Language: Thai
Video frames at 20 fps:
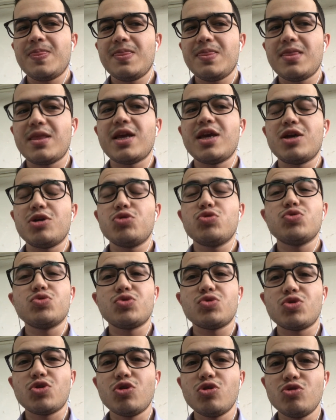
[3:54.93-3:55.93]
แต่คุณ
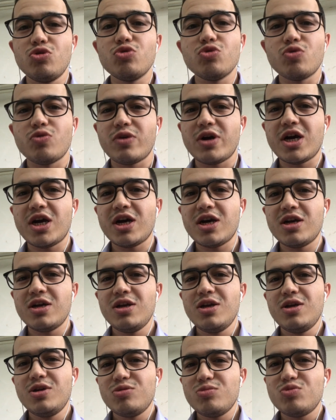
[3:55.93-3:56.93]
ต้องรู้ว่า
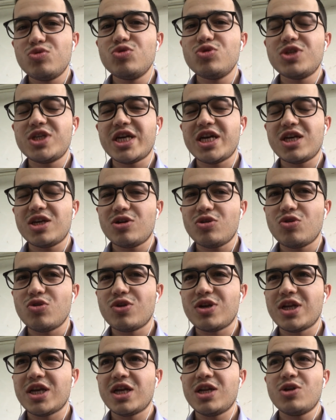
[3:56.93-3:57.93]
ผู้ชายคน
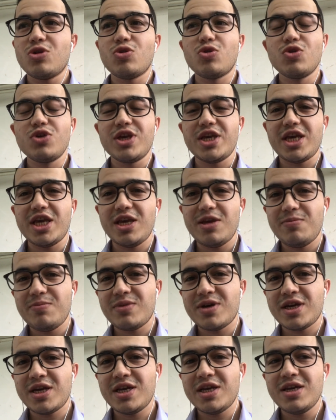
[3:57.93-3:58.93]
นั้นโอเคไหม
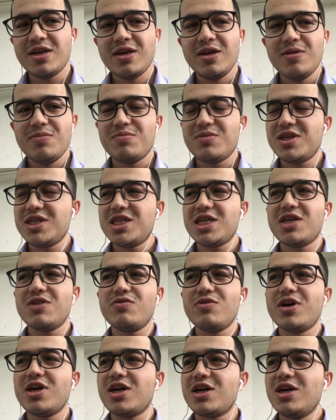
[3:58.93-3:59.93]
ไม่ใช่ว่า